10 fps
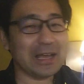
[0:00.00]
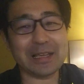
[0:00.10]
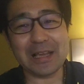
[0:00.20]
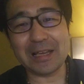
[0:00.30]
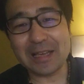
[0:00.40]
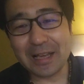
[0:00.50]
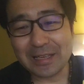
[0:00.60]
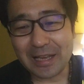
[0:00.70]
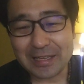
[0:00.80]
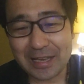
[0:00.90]
いやいやいや
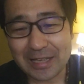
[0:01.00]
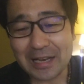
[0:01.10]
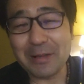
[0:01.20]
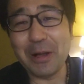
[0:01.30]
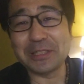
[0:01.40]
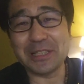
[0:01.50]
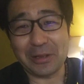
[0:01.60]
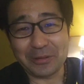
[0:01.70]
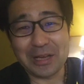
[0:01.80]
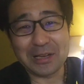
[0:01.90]
いやいややりまし
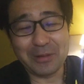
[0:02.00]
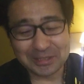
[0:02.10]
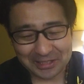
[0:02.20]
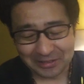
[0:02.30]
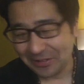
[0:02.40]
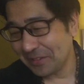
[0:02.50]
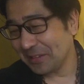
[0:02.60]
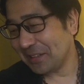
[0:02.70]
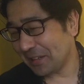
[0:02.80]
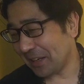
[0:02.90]
たよやりましたよ、は
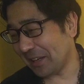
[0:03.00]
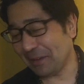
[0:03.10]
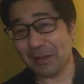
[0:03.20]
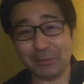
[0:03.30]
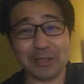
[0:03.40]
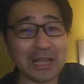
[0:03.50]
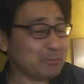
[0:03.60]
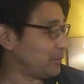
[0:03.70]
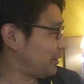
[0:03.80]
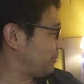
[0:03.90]
い、まあまあだい
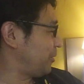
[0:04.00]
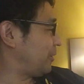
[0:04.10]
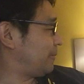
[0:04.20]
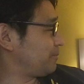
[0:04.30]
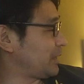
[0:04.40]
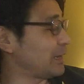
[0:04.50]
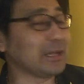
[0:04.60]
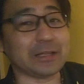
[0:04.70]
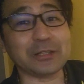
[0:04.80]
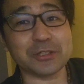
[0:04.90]
ぶもうあれ
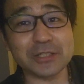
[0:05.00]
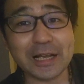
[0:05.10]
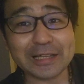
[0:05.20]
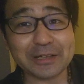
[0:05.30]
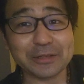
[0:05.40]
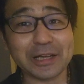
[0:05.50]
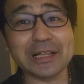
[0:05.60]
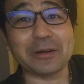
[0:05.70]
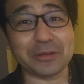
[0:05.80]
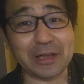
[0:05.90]
なんであとつなげていくだけ
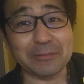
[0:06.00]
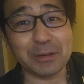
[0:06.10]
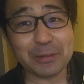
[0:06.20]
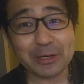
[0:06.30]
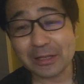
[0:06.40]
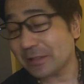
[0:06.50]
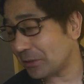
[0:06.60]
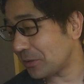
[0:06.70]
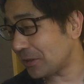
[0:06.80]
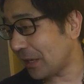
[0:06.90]
なのでバラバラなんです
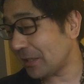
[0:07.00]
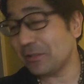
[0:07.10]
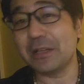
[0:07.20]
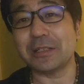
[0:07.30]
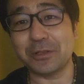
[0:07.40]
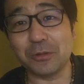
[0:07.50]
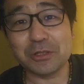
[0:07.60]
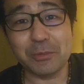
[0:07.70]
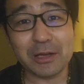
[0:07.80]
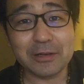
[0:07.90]
けどちょっとつなげていくだけなんですよこっ
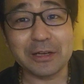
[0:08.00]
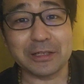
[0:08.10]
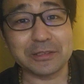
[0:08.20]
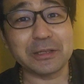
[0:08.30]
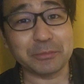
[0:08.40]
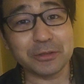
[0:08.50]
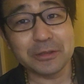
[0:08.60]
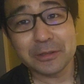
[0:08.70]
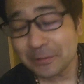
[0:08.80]
ち麻薬関連なんです全部